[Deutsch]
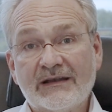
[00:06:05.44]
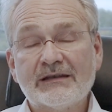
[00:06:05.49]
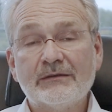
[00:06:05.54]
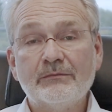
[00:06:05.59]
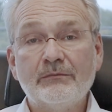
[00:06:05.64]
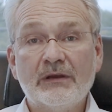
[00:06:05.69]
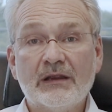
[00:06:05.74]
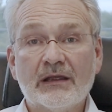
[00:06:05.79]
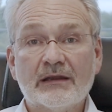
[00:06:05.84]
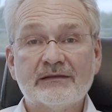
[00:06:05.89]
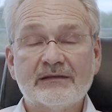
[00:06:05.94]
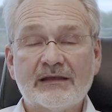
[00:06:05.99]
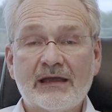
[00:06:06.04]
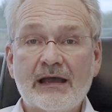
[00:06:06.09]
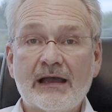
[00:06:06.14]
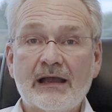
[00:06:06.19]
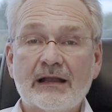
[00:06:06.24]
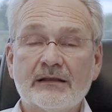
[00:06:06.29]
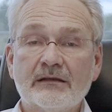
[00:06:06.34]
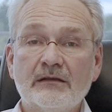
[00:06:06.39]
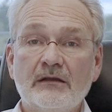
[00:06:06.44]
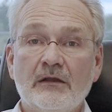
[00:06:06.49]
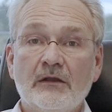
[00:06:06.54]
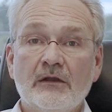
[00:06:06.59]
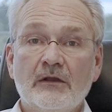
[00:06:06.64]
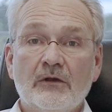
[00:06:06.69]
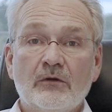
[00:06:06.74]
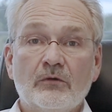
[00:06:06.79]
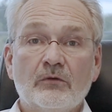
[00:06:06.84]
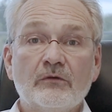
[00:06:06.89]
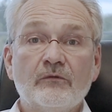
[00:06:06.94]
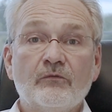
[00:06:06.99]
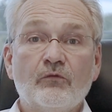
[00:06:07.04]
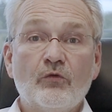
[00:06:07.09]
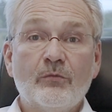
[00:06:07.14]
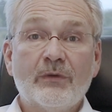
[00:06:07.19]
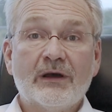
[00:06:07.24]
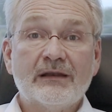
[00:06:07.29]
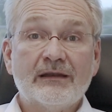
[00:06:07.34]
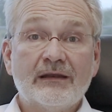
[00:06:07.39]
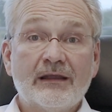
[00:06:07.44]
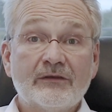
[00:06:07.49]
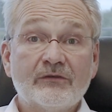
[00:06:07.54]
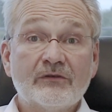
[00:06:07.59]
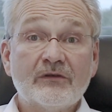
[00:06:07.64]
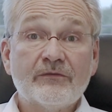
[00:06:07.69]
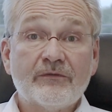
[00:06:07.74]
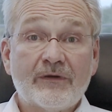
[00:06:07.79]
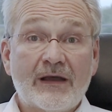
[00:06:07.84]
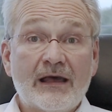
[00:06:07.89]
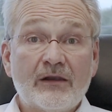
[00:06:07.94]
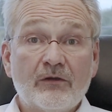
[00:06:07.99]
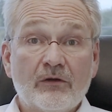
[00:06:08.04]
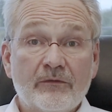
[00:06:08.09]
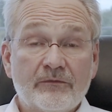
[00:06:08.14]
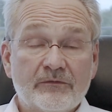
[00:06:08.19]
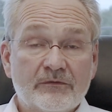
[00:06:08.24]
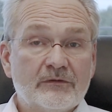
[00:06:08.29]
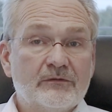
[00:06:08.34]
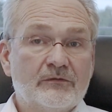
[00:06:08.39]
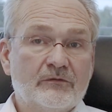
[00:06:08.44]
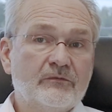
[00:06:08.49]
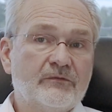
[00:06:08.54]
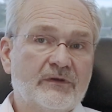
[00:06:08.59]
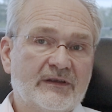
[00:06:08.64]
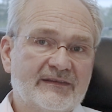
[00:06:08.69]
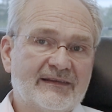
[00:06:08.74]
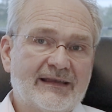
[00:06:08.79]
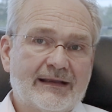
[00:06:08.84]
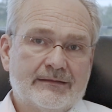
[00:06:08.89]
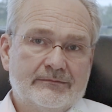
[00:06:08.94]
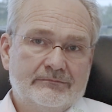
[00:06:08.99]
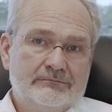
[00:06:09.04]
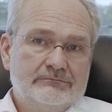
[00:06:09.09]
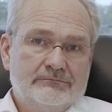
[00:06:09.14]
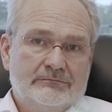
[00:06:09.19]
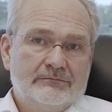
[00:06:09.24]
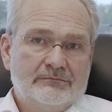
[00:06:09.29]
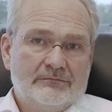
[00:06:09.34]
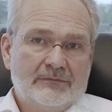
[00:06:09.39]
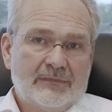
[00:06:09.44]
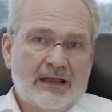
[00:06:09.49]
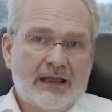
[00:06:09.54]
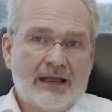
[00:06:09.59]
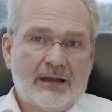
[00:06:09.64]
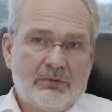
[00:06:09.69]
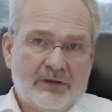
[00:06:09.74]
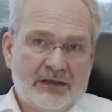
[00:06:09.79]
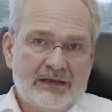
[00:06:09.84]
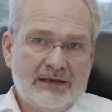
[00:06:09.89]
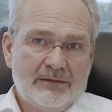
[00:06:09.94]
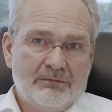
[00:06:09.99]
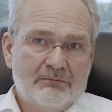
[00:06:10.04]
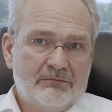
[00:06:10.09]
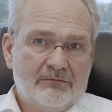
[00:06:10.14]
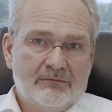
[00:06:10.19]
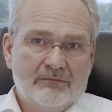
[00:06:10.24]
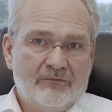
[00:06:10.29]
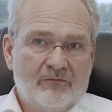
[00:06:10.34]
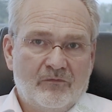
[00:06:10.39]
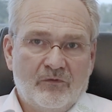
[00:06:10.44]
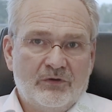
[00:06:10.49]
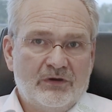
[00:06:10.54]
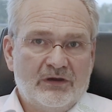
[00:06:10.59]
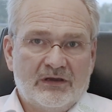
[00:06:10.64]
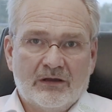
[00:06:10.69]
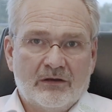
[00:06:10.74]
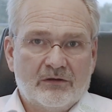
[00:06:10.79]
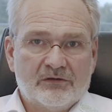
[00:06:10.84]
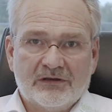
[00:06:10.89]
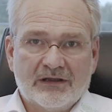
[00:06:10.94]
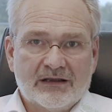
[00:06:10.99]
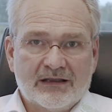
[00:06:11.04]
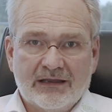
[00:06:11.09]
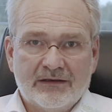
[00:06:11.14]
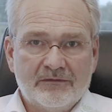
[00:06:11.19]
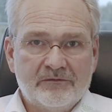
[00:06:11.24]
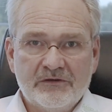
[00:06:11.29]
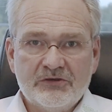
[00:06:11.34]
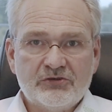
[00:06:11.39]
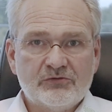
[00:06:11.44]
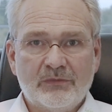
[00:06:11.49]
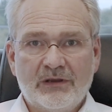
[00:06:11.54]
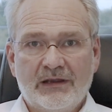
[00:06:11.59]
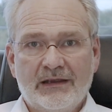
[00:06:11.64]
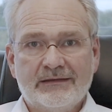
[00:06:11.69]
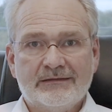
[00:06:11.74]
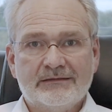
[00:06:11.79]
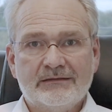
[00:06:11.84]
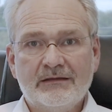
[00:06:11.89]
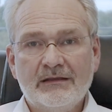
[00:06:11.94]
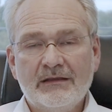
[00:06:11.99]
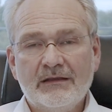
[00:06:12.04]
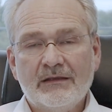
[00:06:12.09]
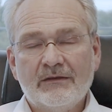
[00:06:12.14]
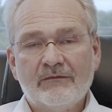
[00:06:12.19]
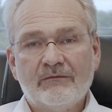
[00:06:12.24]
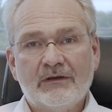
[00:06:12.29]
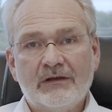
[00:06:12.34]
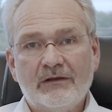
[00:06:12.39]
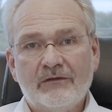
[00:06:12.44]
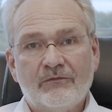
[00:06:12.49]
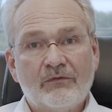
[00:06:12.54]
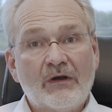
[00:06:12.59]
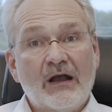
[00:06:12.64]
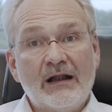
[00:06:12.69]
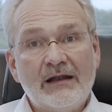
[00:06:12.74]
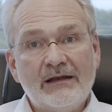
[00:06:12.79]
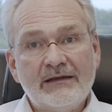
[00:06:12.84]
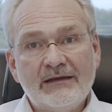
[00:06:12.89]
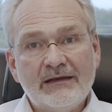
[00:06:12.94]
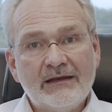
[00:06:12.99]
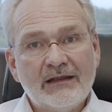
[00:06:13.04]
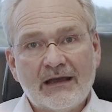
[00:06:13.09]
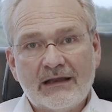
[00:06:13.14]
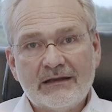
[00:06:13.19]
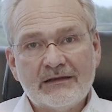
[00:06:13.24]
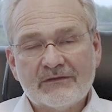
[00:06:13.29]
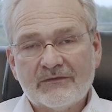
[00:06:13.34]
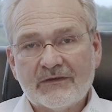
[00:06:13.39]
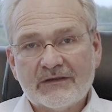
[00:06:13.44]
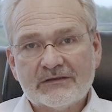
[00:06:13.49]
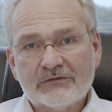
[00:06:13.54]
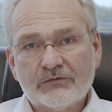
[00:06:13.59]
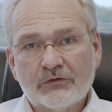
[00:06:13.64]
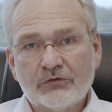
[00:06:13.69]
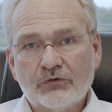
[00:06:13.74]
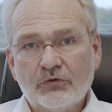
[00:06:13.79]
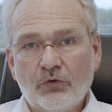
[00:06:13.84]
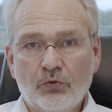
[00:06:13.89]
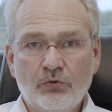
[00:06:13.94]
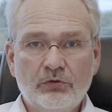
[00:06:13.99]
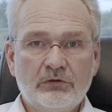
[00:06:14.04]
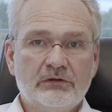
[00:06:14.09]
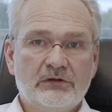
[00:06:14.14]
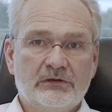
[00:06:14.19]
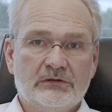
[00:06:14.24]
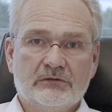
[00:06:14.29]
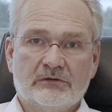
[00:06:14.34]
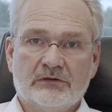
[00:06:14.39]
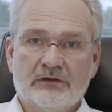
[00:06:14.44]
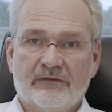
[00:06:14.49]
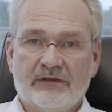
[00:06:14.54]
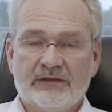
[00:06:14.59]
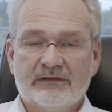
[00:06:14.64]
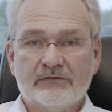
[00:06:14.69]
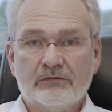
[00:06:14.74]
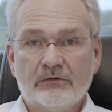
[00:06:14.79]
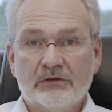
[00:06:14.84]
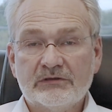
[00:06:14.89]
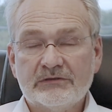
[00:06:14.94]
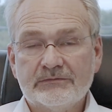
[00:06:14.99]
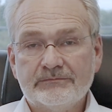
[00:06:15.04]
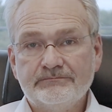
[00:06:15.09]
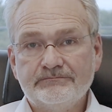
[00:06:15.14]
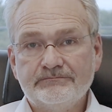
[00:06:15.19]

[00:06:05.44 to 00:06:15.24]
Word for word: Wattenmeer tragen und wo man also Gefahr läuft zu versacken aber eben würde ich auch da keinen Fisch mehr essen, weil vor allen Dingen alles, was dort gründelt oder was dort